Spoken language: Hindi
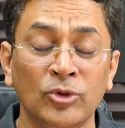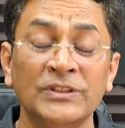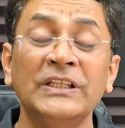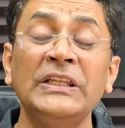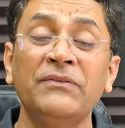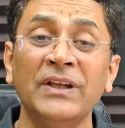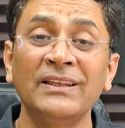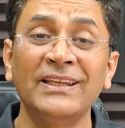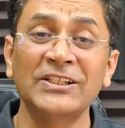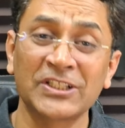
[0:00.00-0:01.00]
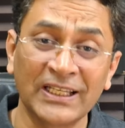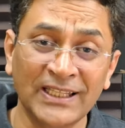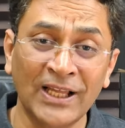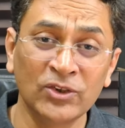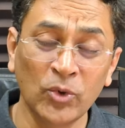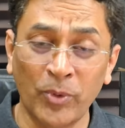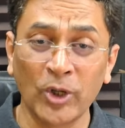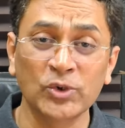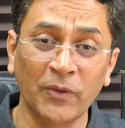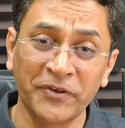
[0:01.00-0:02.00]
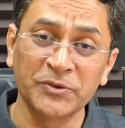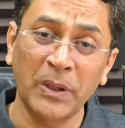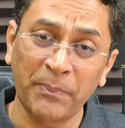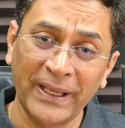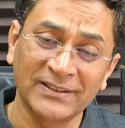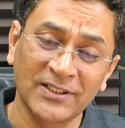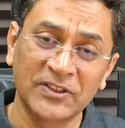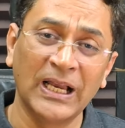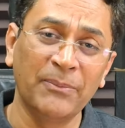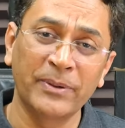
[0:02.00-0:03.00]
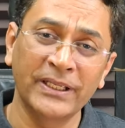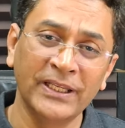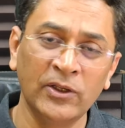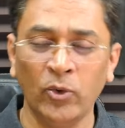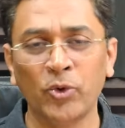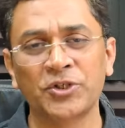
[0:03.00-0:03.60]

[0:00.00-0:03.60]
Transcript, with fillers: तो अजय देवगन की शैतान तो बॉक्स ऑफिस पर पैसा छाप रही है नोट